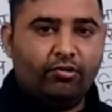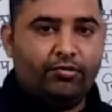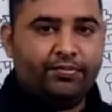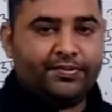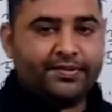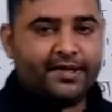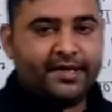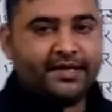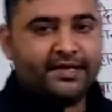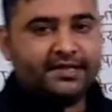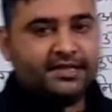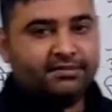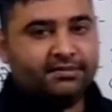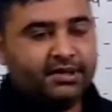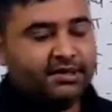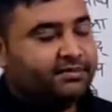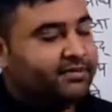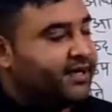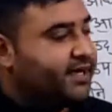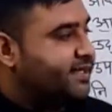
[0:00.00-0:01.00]
उपसर्ग
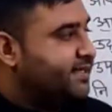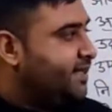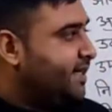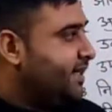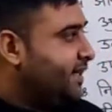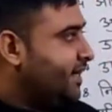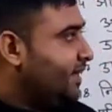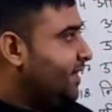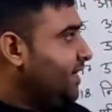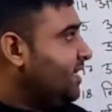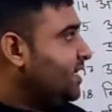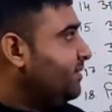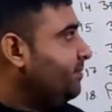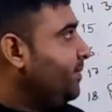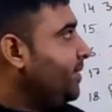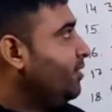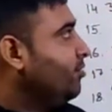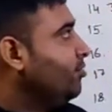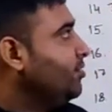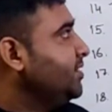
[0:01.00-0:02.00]
समझ में आ जाएगा
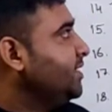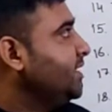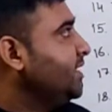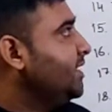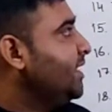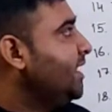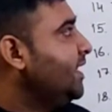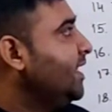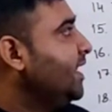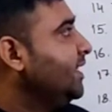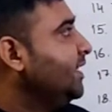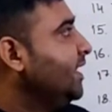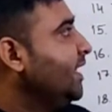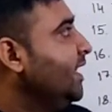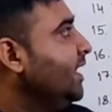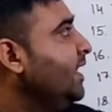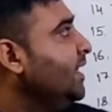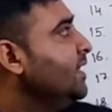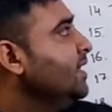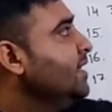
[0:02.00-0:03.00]
इसमें क्वेश्चन यही आता
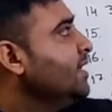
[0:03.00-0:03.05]
है